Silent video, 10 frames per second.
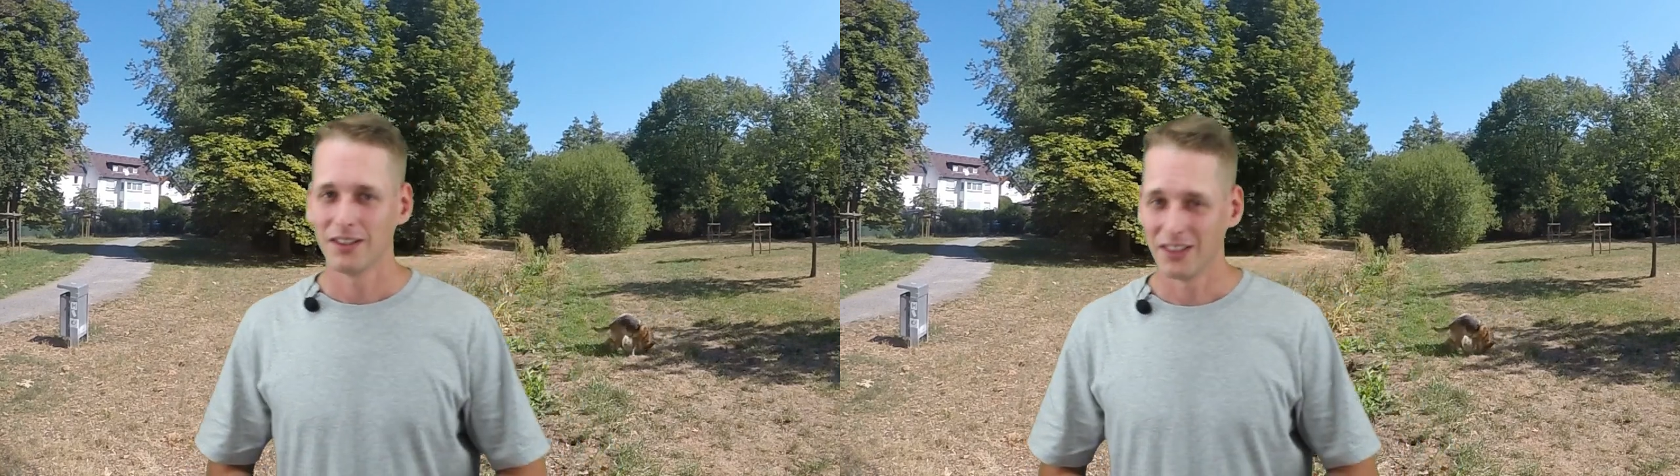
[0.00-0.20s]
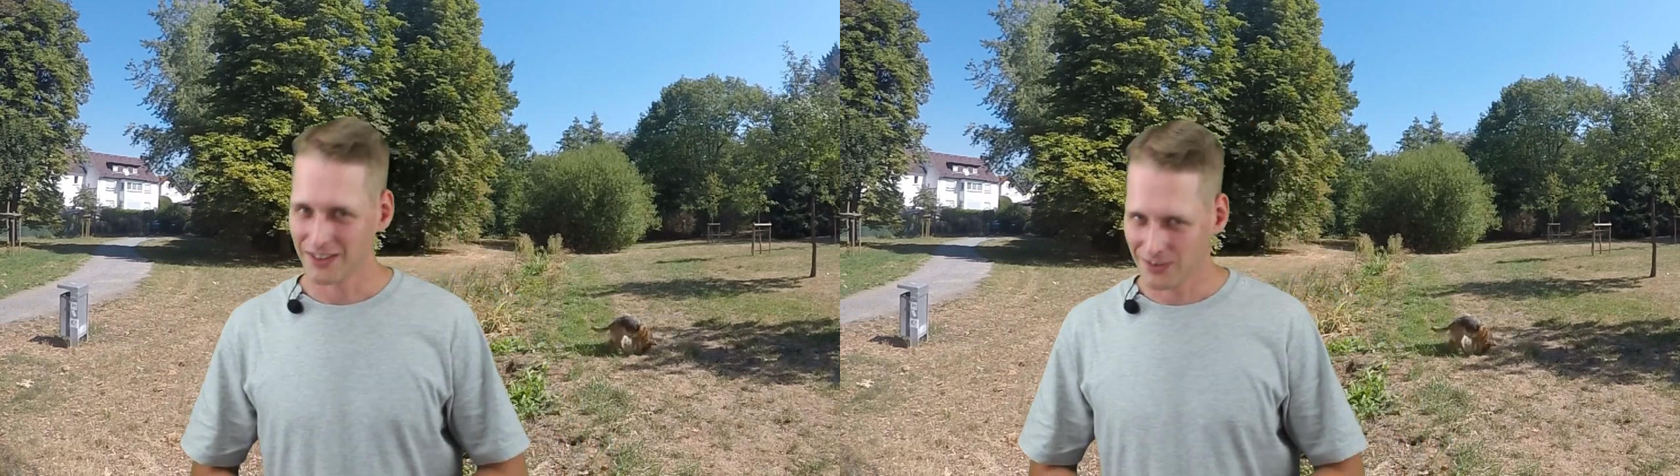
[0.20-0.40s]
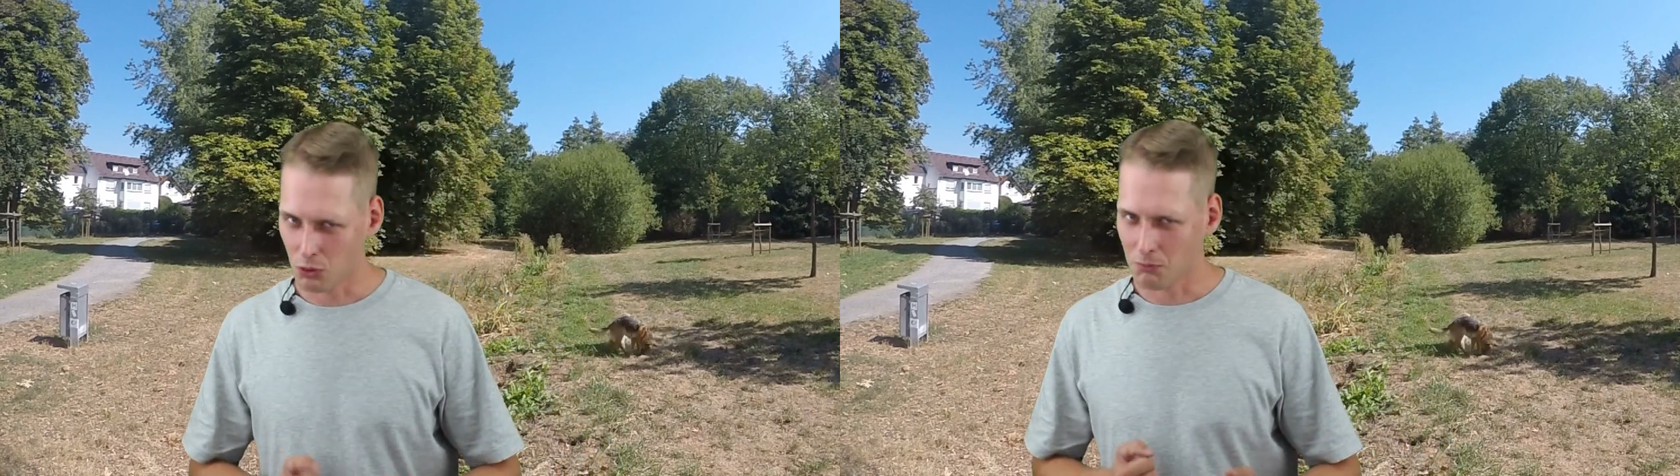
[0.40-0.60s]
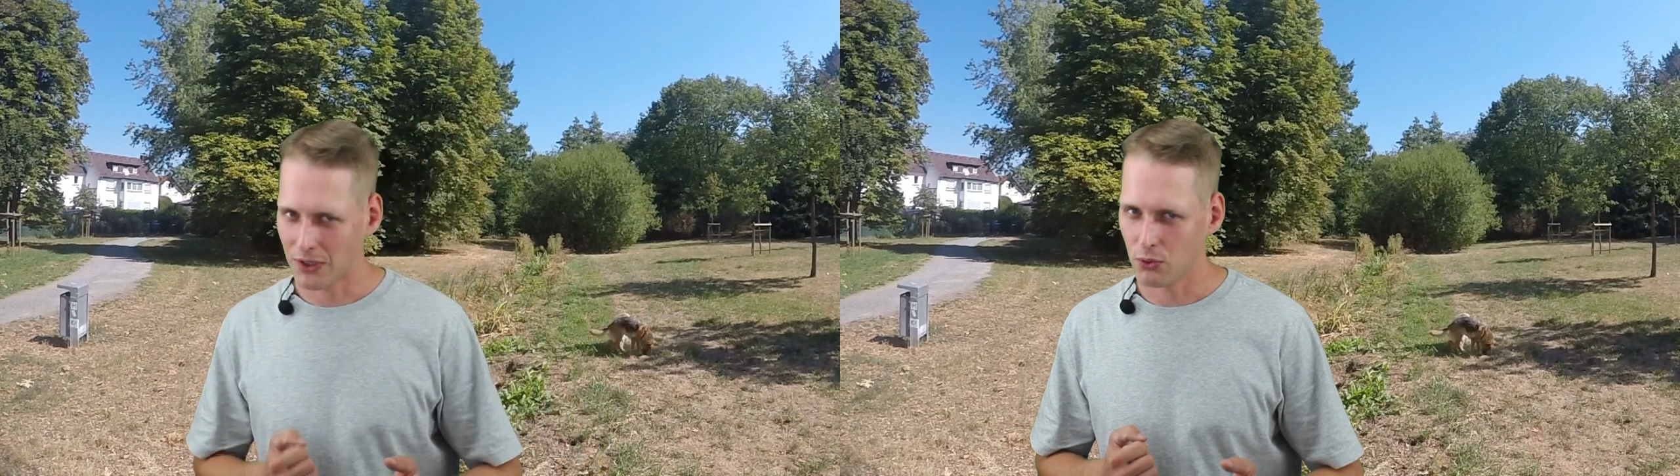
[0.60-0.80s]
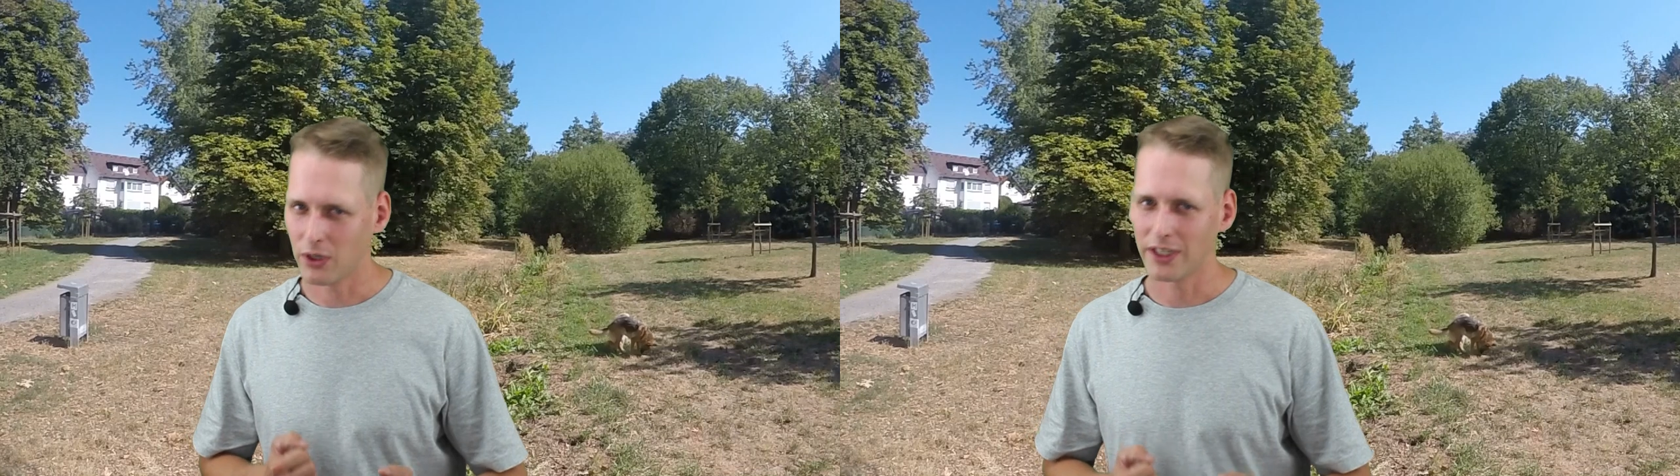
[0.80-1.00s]
jedes
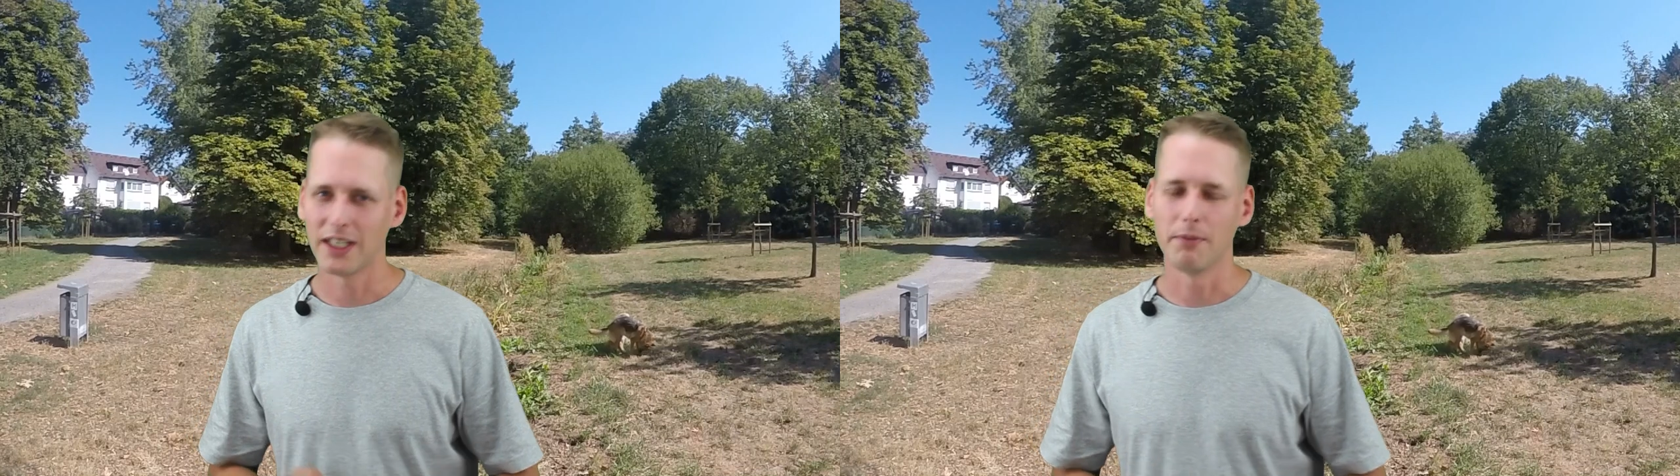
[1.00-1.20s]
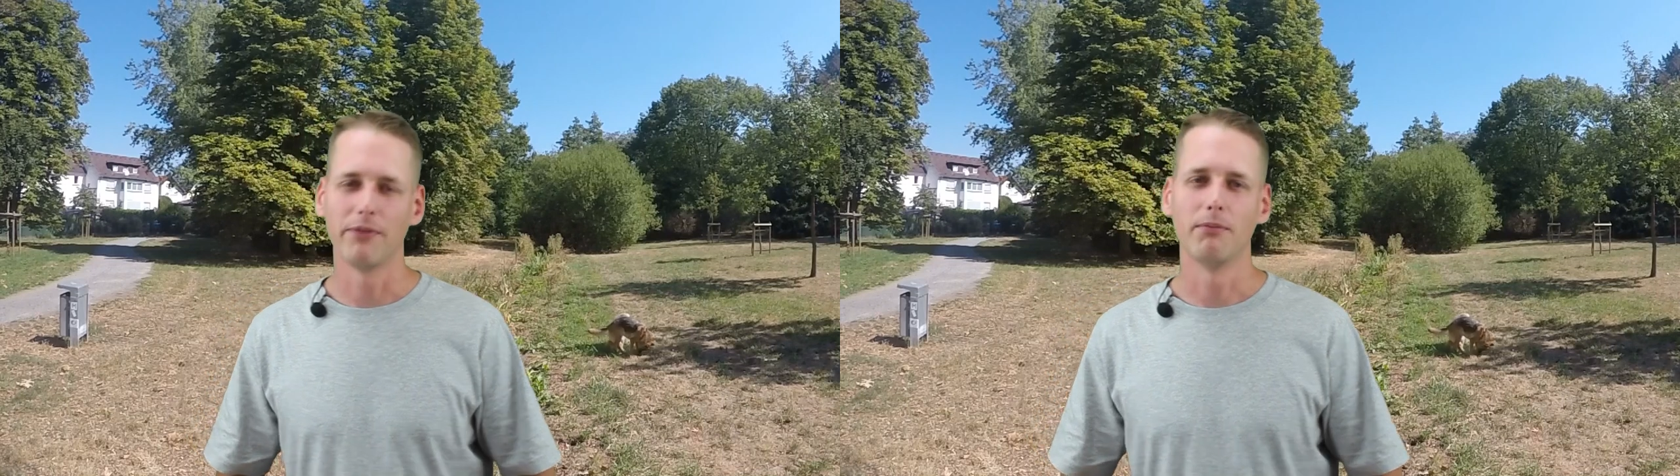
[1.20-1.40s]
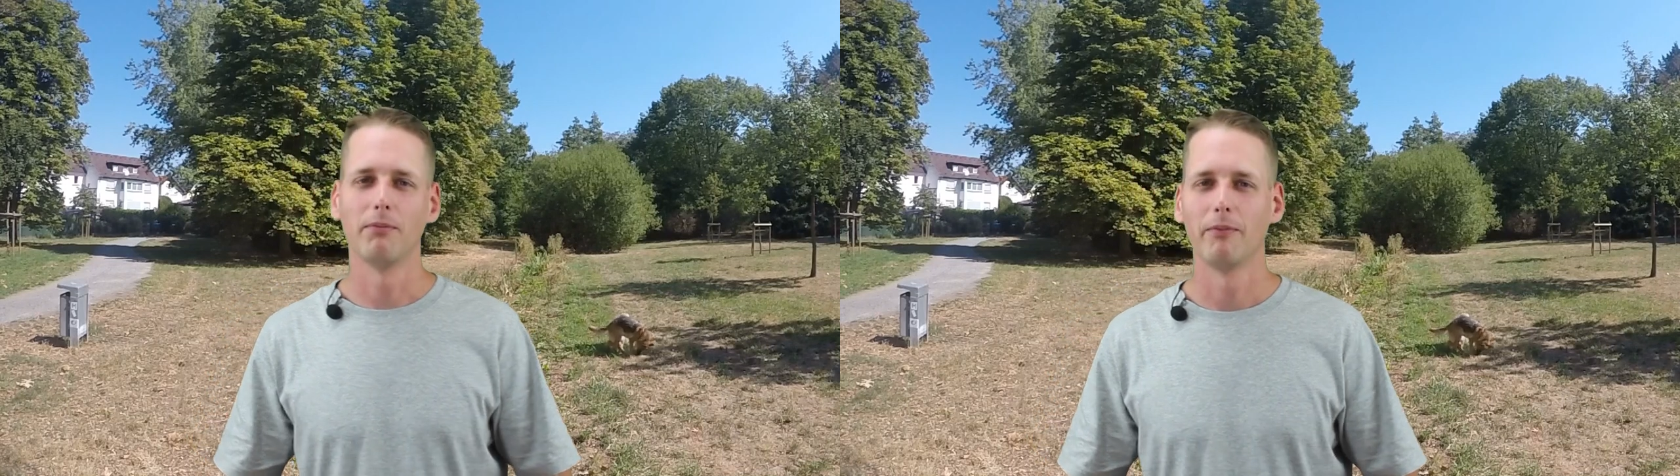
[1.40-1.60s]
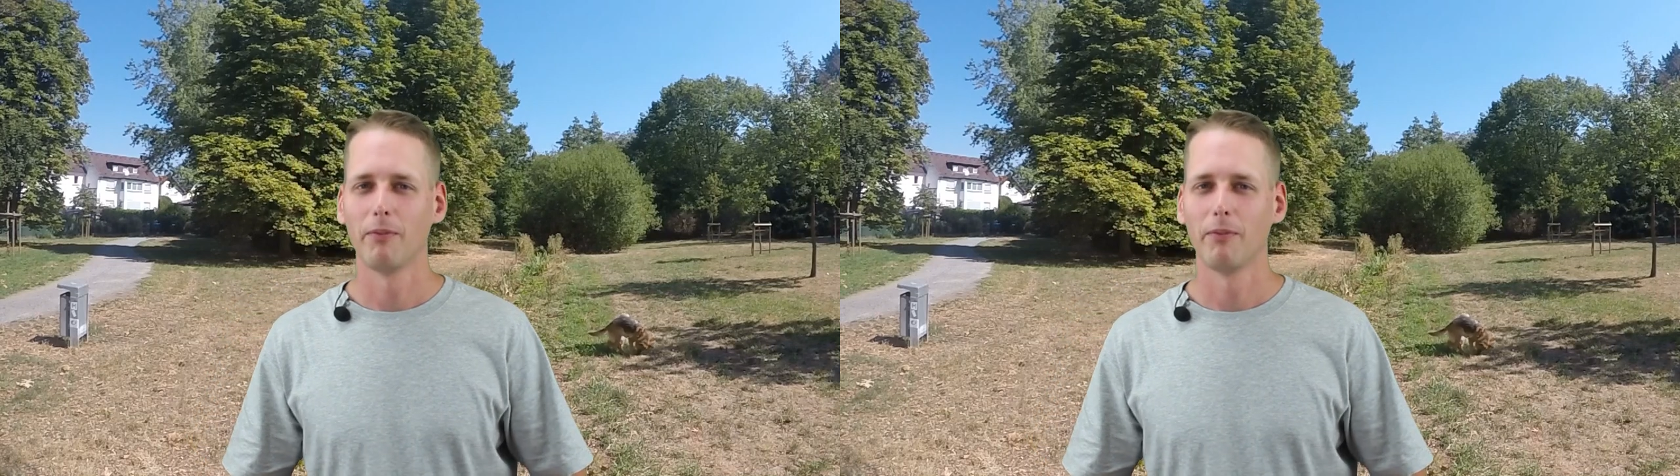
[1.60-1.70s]
Kommando erkämpfen.